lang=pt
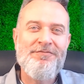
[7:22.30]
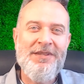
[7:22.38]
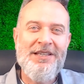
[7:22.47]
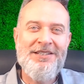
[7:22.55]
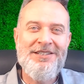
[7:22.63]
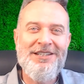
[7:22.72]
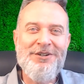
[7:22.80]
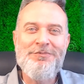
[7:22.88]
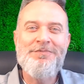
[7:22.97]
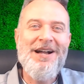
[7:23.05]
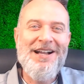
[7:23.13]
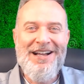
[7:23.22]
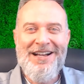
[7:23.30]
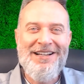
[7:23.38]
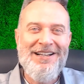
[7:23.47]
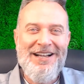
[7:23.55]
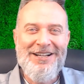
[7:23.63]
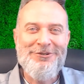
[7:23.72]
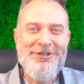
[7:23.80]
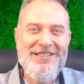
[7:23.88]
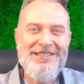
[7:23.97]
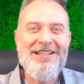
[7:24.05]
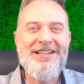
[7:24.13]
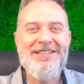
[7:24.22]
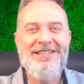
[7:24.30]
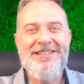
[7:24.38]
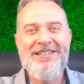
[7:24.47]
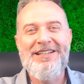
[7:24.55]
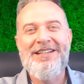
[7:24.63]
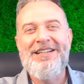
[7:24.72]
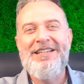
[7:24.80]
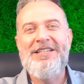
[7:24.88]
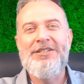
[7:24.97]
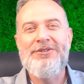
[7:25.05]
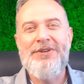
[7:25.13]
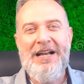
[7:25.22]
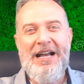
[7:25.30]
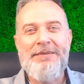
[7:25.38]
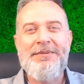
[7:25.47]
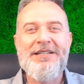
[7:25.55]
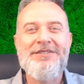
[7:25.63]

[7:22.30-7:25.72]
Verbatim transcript: de não pagar a coisa certinha e isso acaba,